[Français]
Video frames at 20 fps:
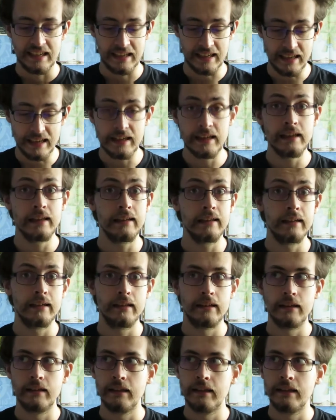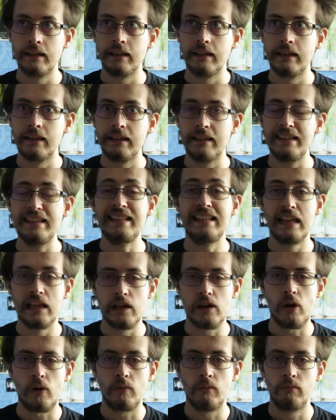et il est
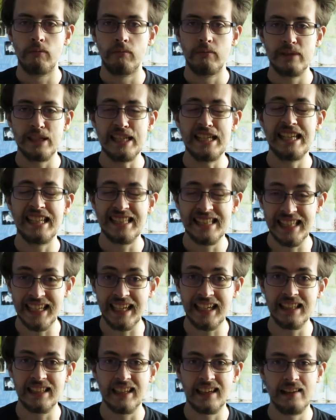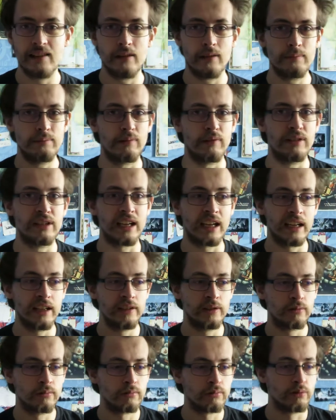lent. Il est très très lent pour une
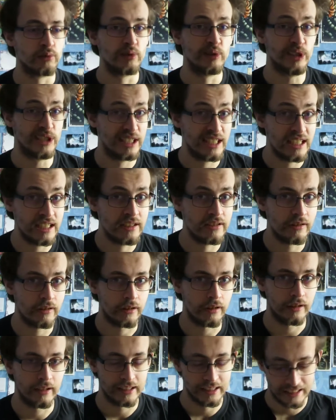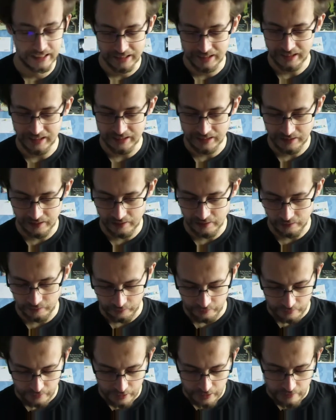raison que j'ignore. Il est très très
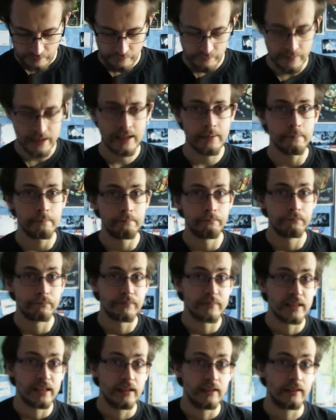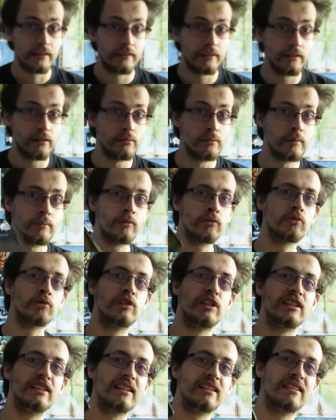lent. Mais euh, au moment où je
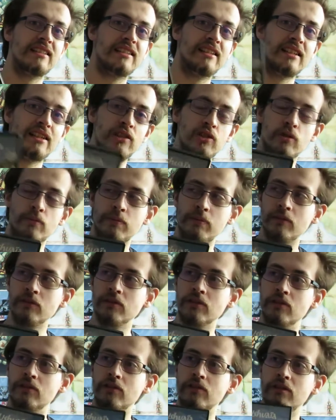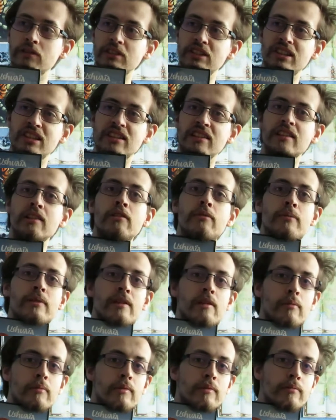l'ai testé, je pense que c'était le
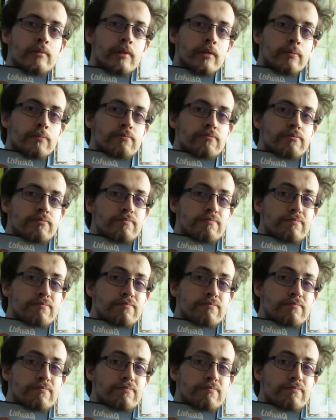meilleur moment